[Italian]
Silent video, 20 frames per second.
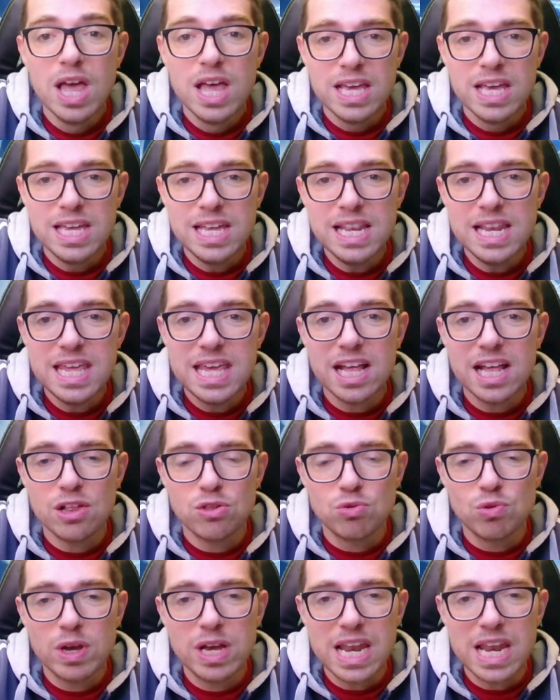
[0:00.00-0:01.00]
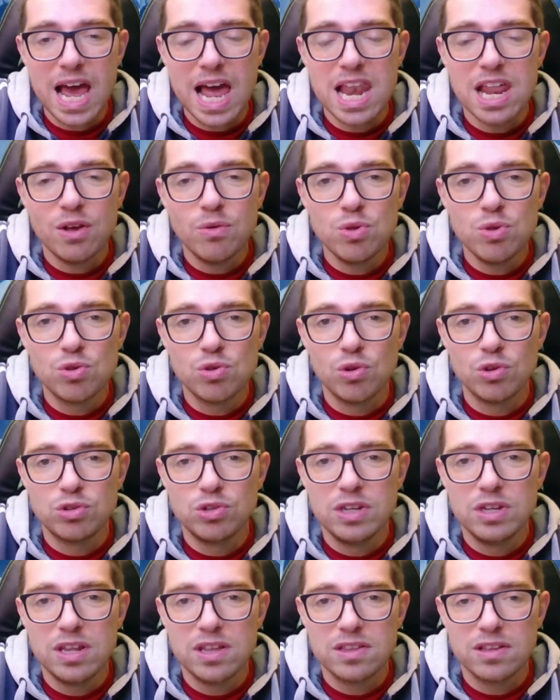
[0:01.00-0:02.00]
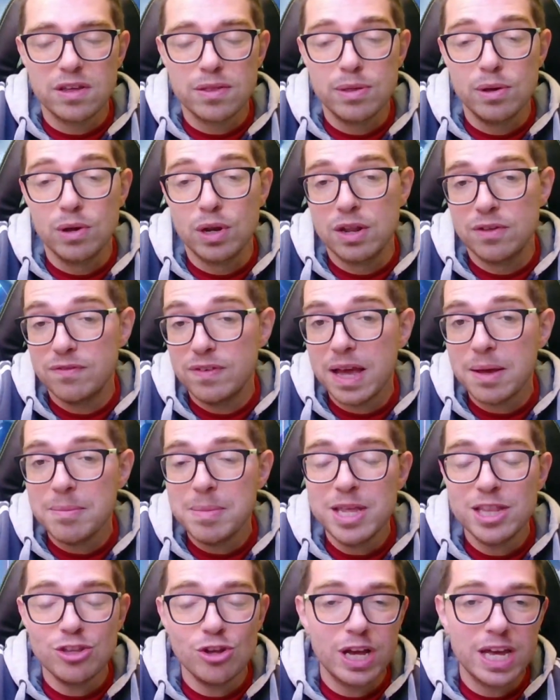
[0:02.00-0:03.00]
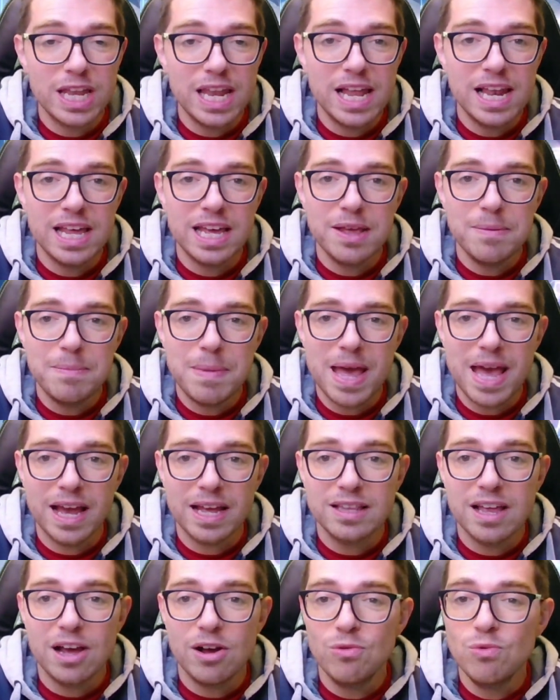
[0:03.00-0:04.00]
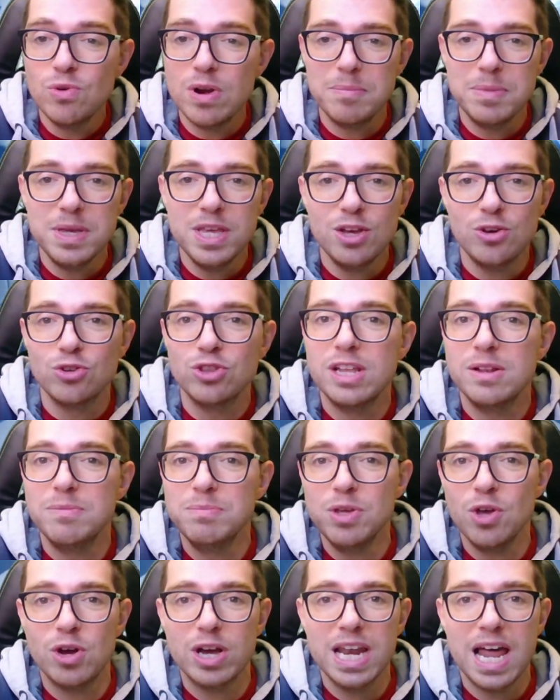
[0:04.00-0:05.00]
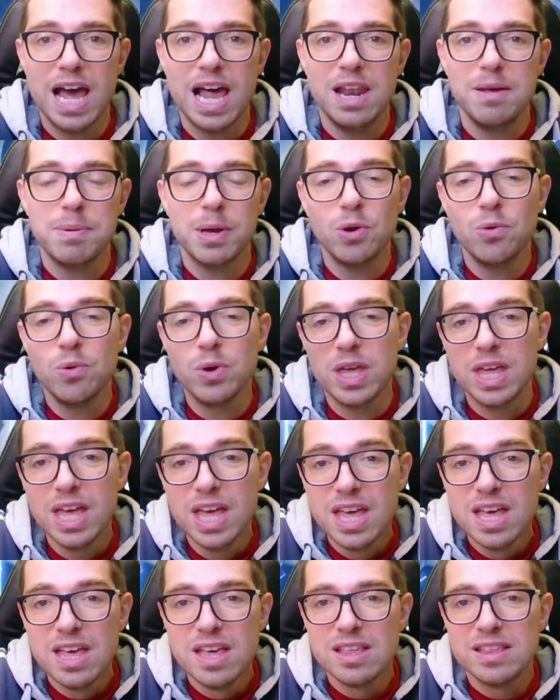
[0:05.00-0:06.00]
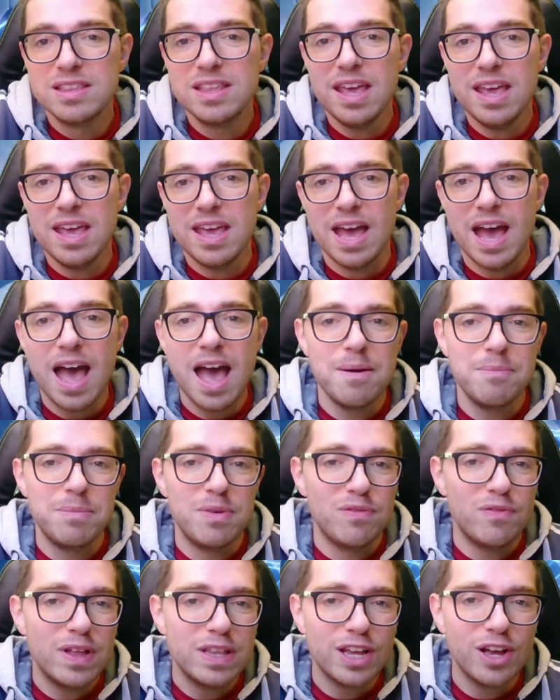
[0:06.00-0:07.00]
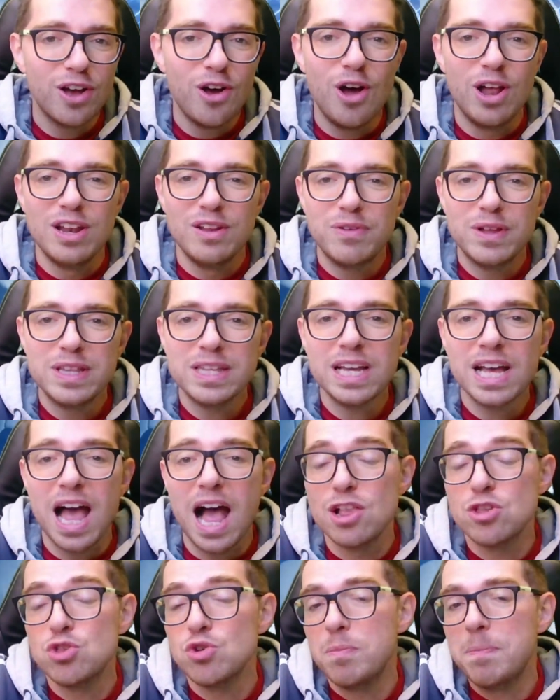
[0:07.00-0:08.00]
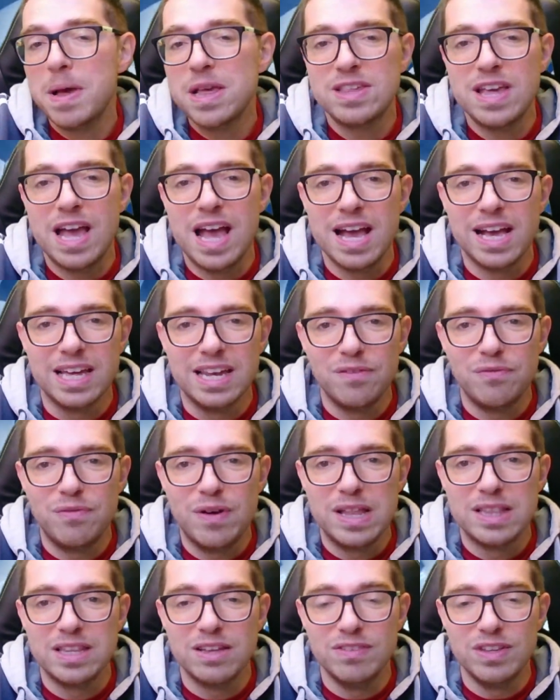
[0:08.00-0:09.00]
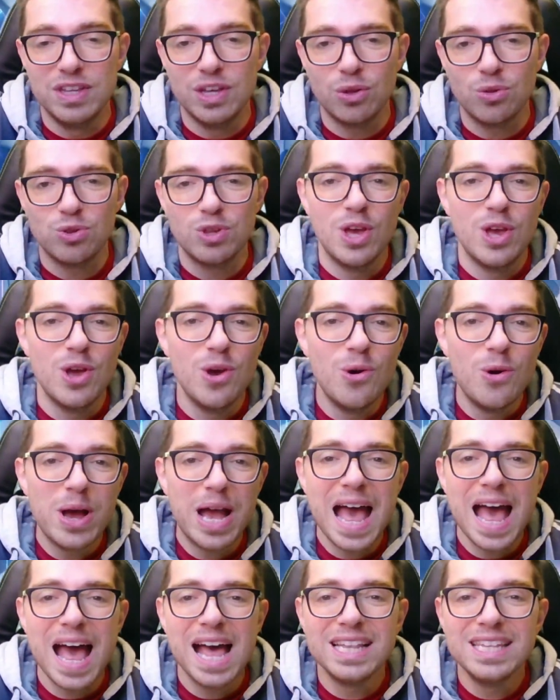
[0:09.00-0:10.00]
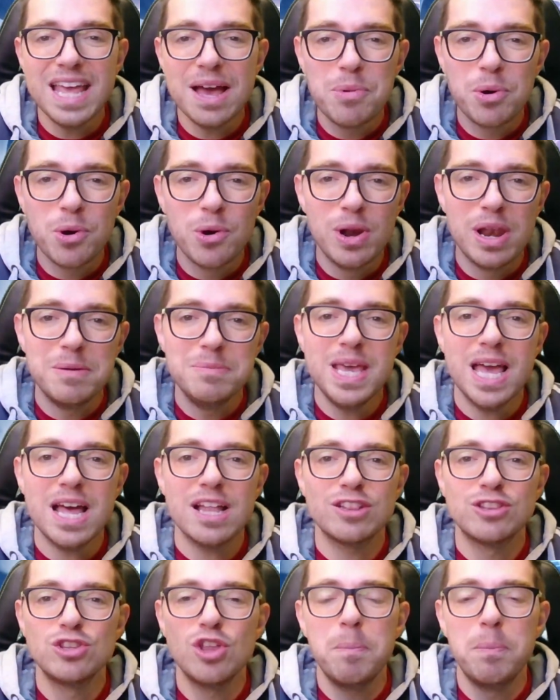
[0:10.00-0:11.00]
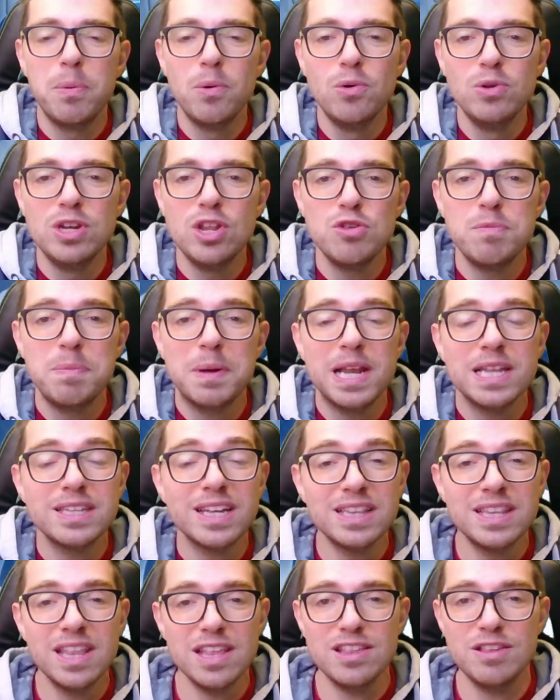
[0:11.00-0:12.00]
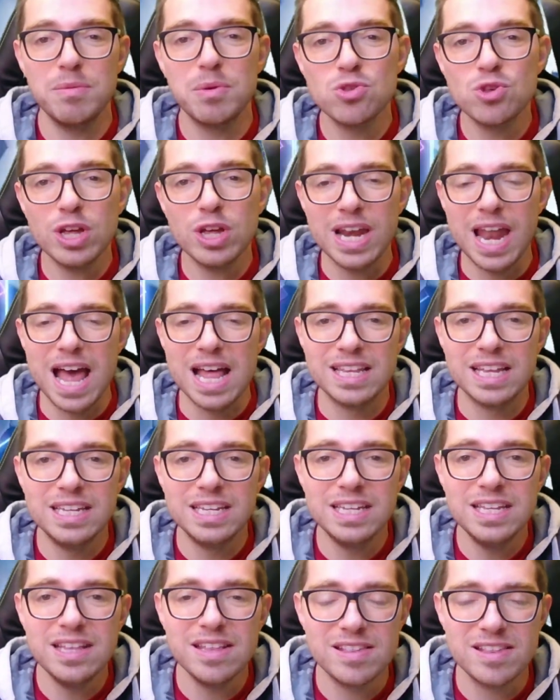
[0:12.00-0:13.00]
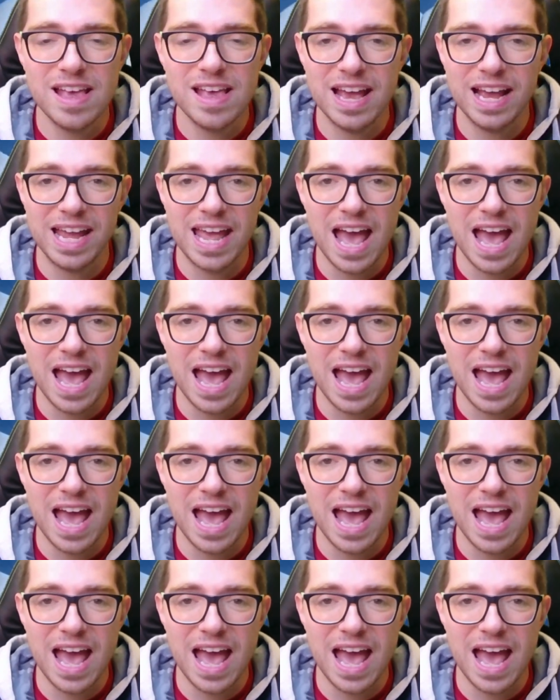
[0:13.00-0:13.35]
il link al suo canale qui sotto in descrizione. Veramente è un canale che merita un amico del mio canale, per cui se ami Fantagol e il fantacalcio passa anche da Fantavirus. E ora andiamo con la mia top 11 per la trentesima giornata di Serie